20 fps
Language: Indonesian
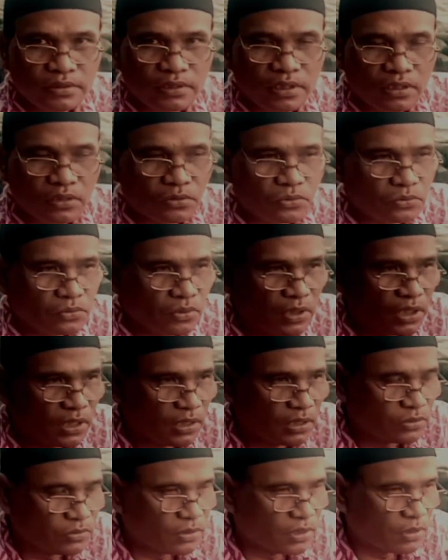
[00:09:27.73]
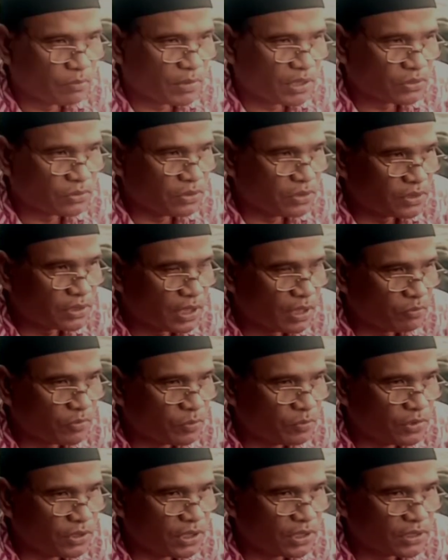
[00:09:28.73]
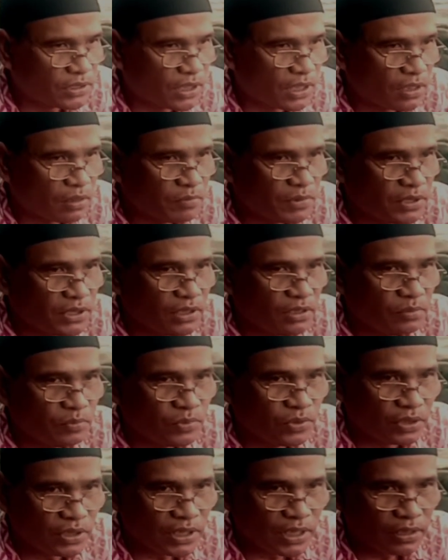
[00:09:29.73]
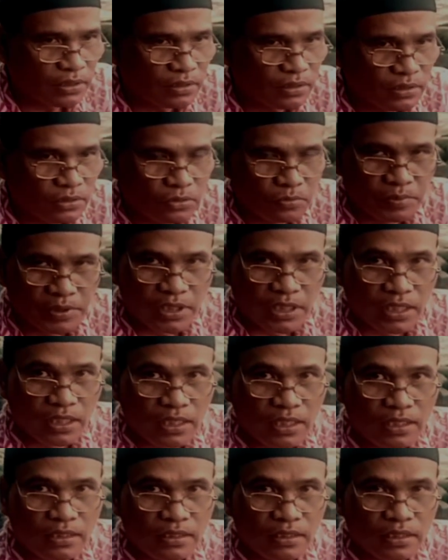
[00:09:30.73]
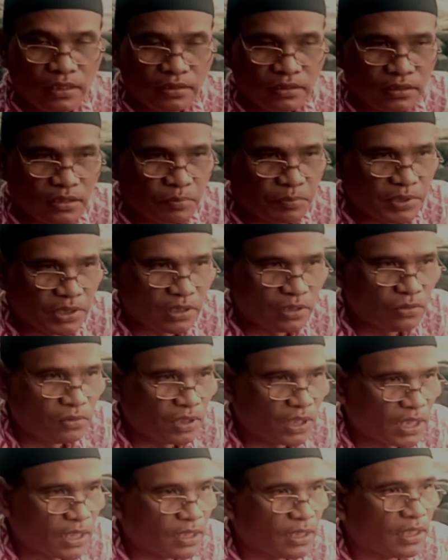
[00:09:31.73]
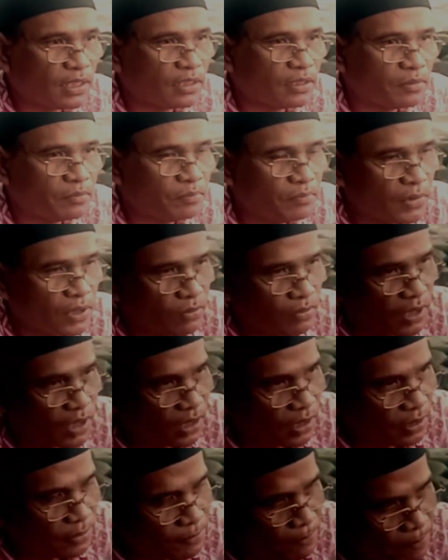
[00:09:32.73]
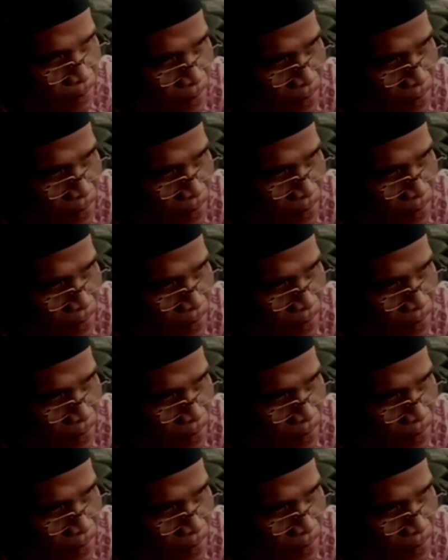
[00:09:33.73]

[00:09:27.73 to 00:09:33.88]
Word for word: kalau dulu anda sudah masuk Islam kemudian sekarang menjadi murtad itu pilihan anda tetapi renungkanlah bahwa